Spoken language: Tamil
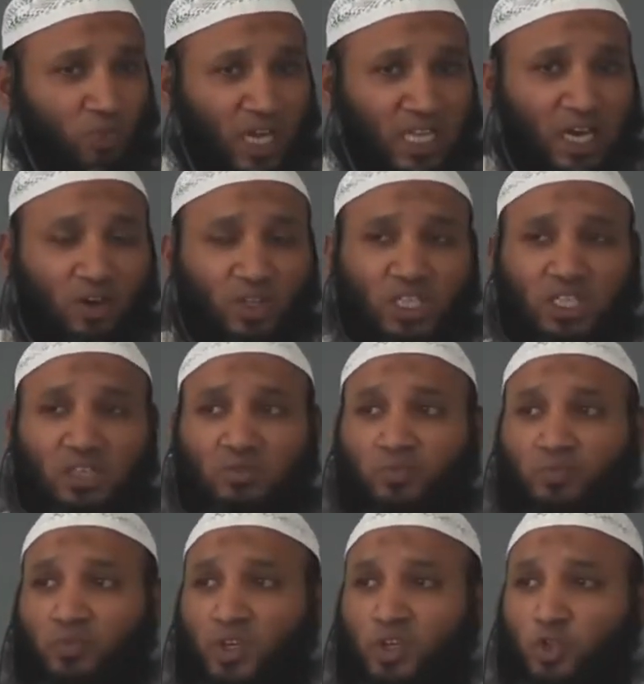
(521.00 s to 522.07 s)
அதாவது
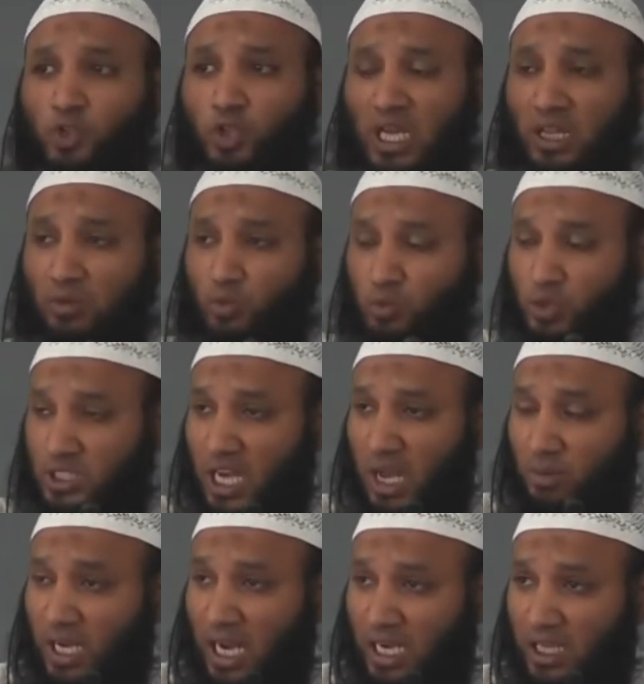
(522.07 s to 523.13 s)

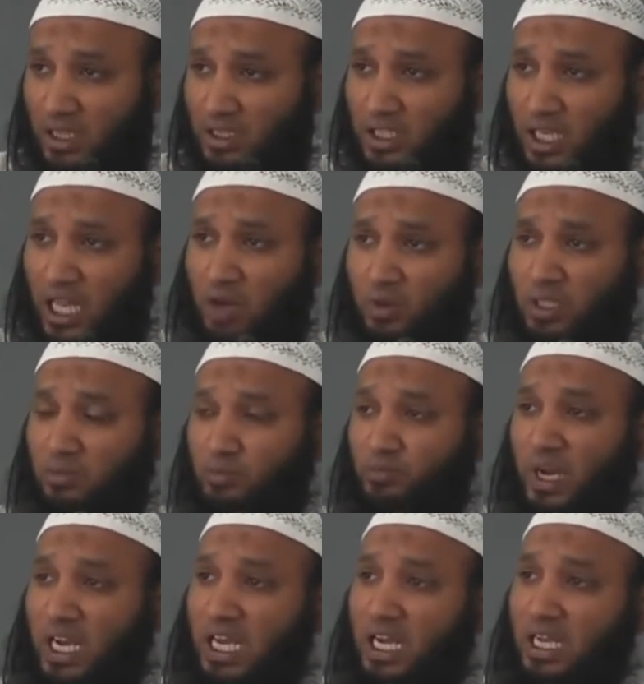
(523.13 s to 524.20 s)
இஸ்லாம் கடந்து அதாவது
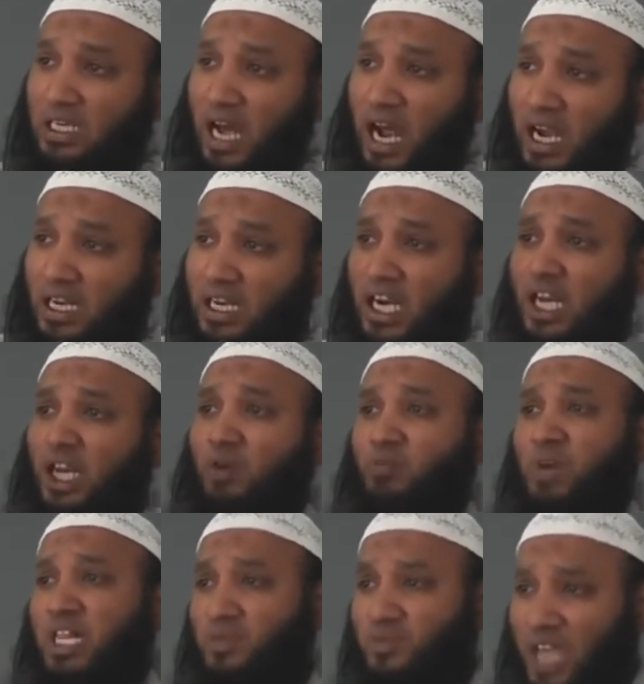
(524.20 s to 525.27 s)
பல
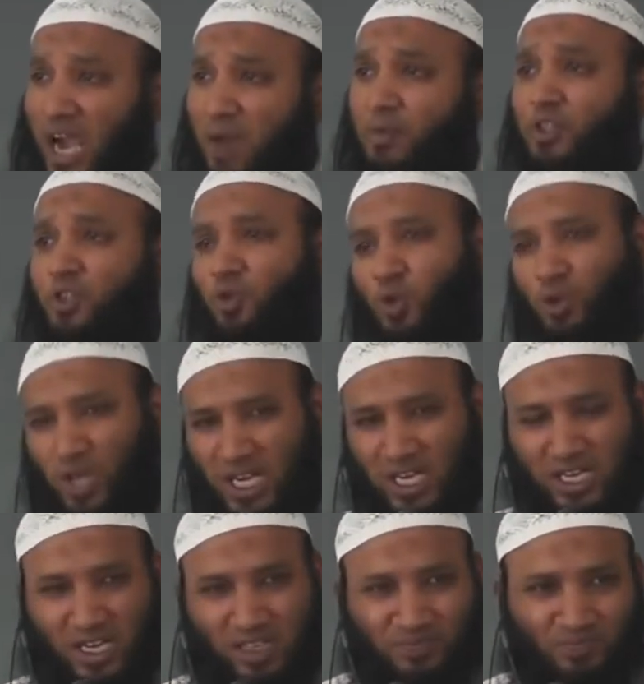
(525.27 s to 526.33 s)
நாடுகளிலும் அது வியாபித்து
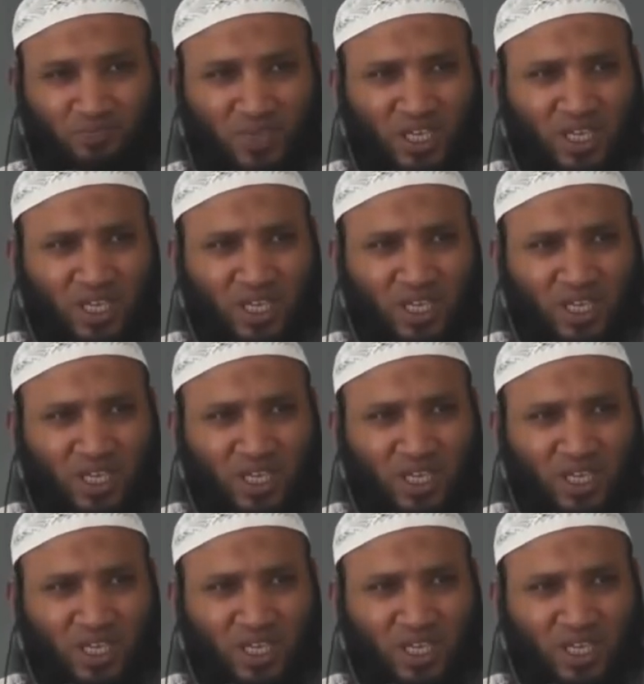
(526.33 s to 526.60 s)
கொண்டிருக்கிறது